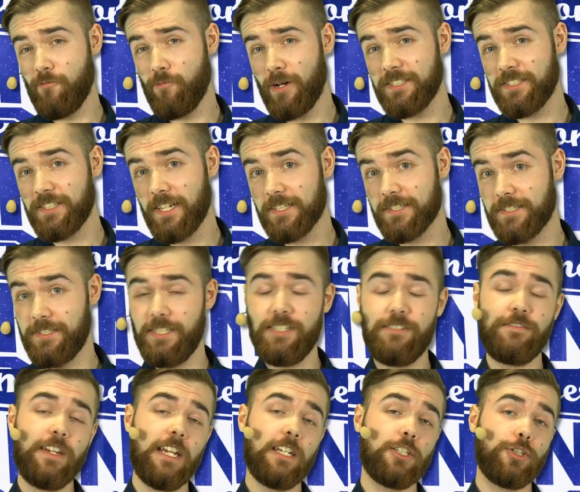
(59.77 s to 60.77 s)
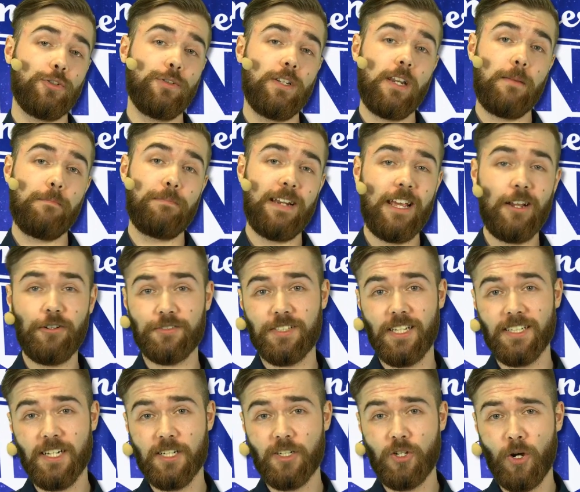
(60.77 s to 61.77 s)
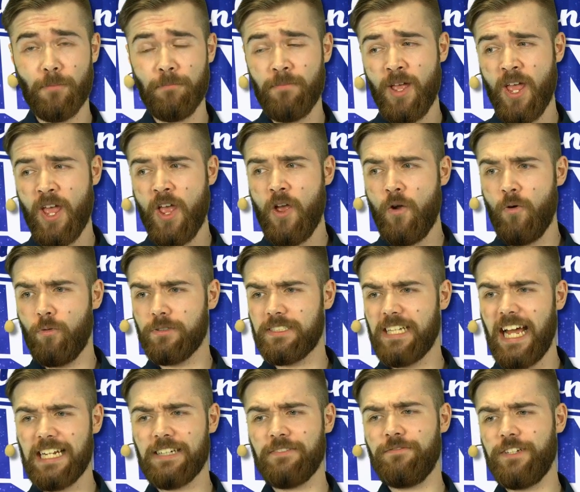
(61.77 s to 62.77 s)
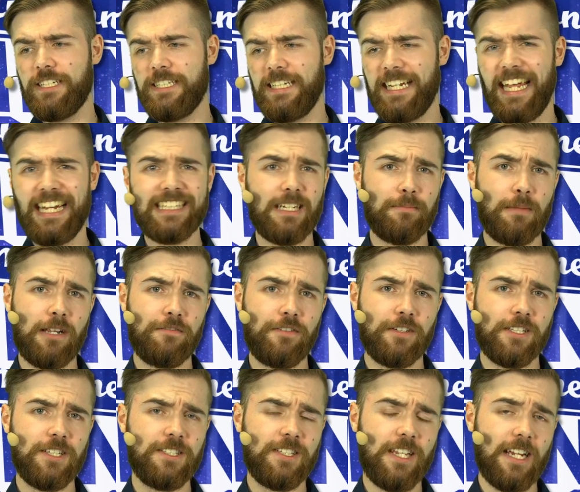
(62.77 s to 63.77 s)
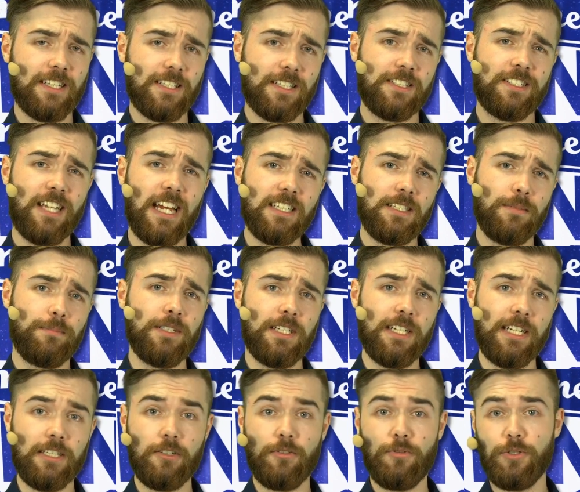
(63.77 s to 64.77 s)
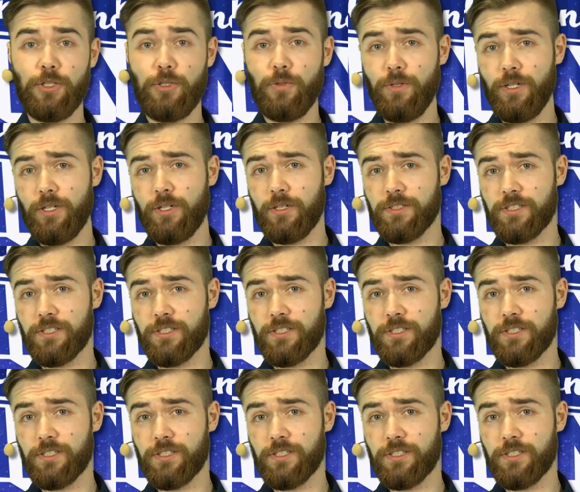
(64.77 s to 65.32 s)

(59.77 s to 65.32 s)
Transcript: ULCS sind wir jetzt schon in den Playoffs angekommen und da hatten wir direkt am Anfang eine sehr interessante Begegnung. Unicorns